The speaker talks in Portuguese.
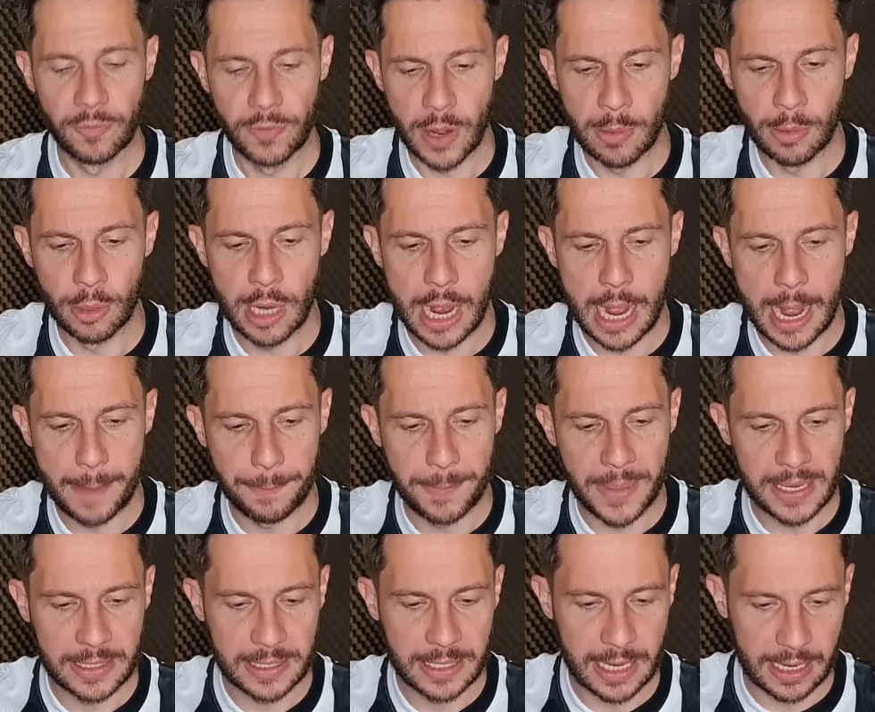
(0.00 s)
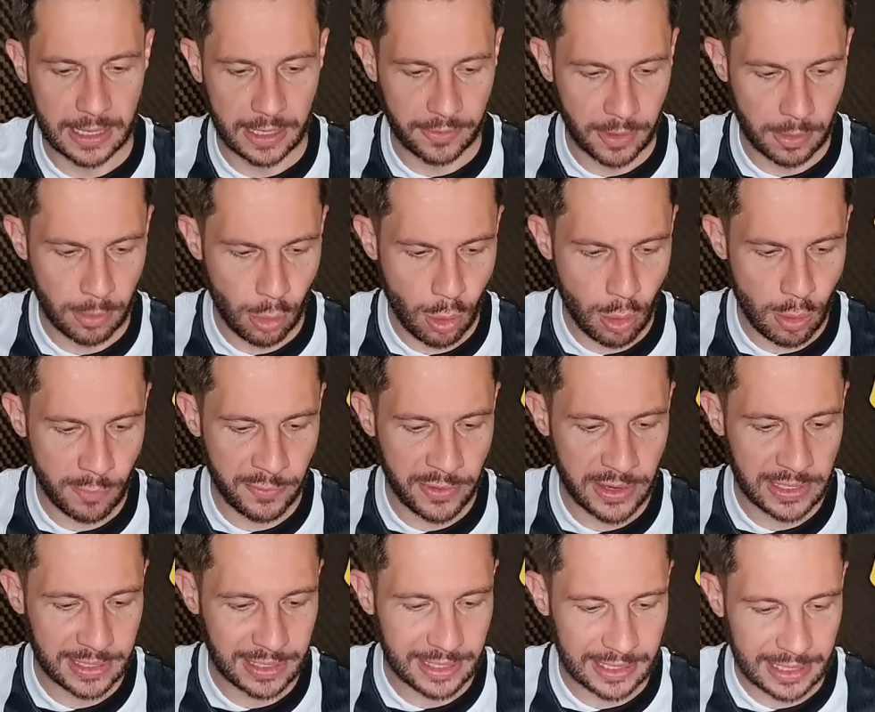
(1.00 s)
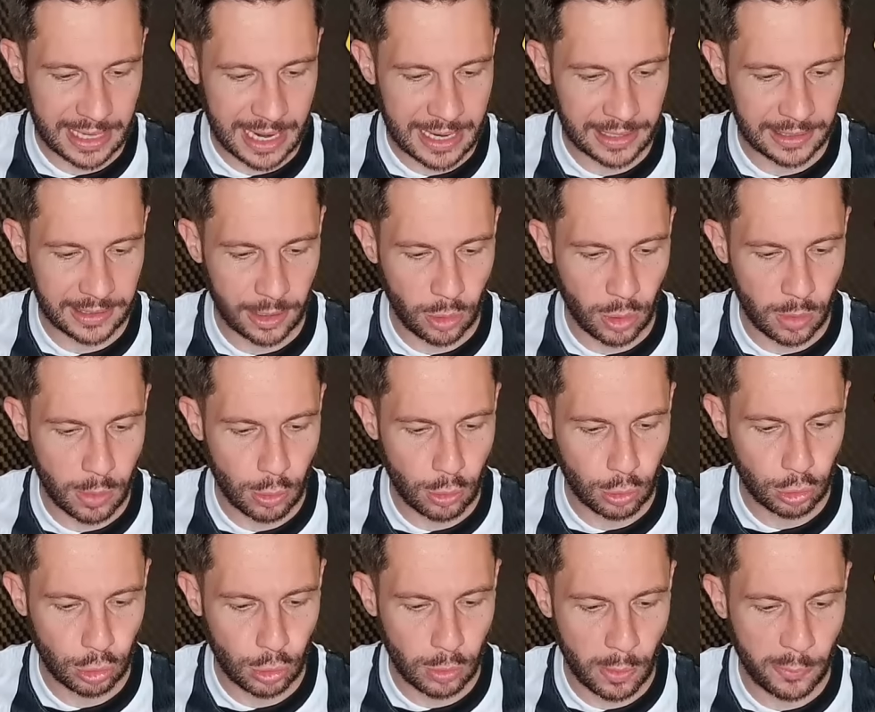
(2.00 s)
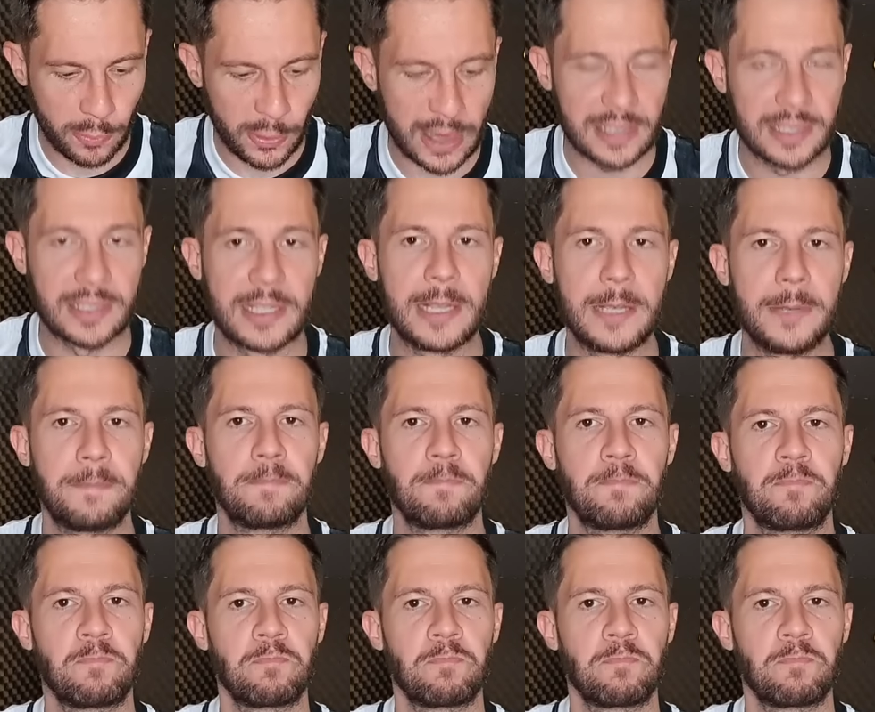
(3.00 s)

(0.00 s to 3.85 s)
Vamos lá, rapaziada, vamos conversar, né, como eu costumo fazer,